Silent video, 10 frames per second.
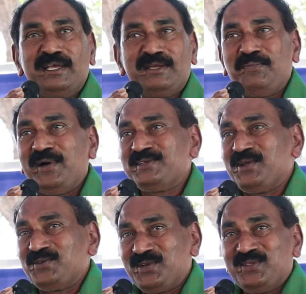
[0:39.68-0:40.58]
మళ్ళీ
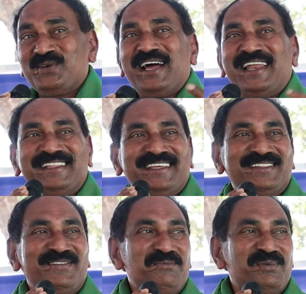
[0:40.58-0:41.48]
చెప్పాల్సిన అవసరం అయితే
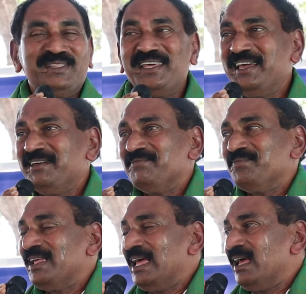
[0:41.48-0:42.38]
కాలాతీతం అయిపోయింది
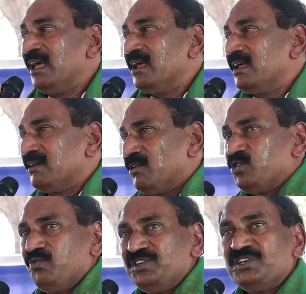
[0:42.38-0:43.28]

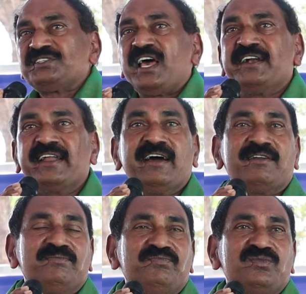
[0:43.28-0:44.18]
ఈరోజు విజయసాయి రెడ్డి గారు